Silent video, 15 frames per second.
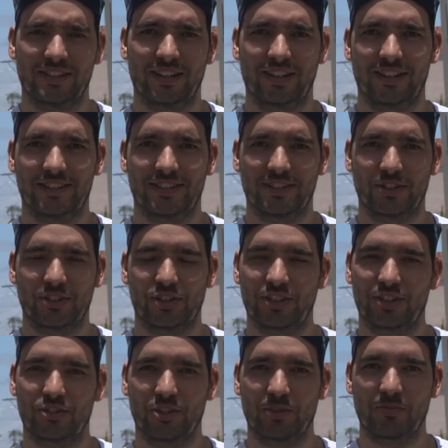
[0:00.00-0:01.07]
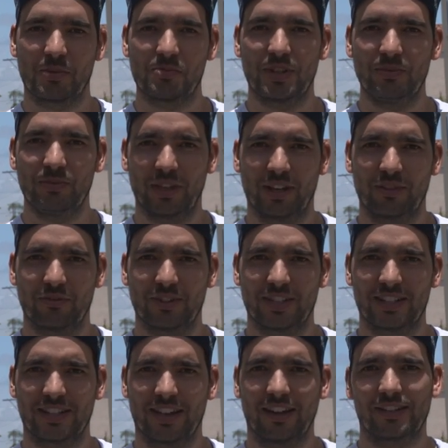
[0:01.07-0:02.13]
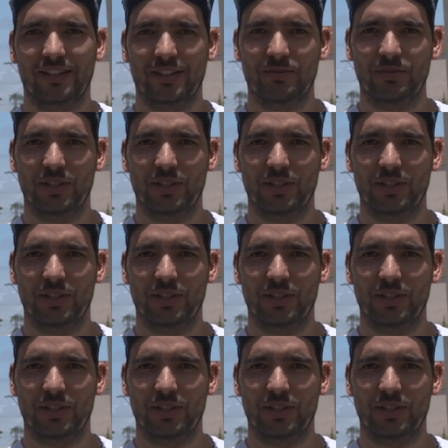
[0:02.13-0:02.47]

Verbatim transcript: Das heißt, es hat sich schon beim Teamtreffen gezeigt,